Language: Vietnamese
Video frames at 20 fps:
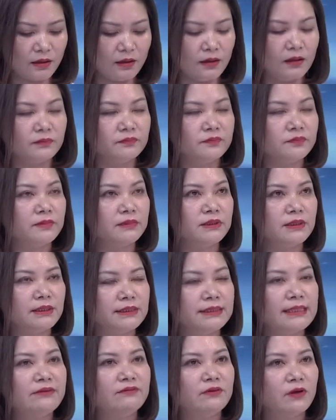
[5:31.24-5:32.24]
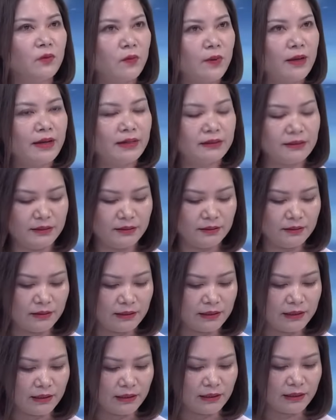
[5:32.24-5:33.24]
À, thời gian vừa qua thì
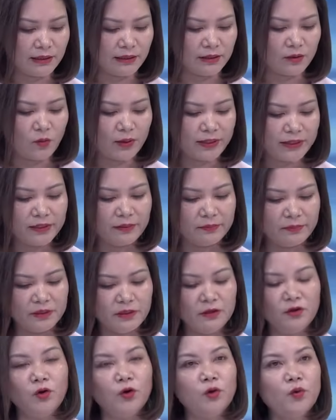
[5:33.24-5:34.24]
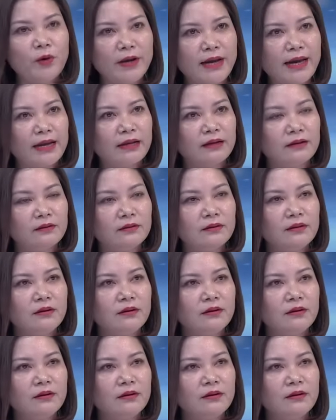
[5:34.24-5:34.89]
thực hiện cái quan điểm đường lối của Đảng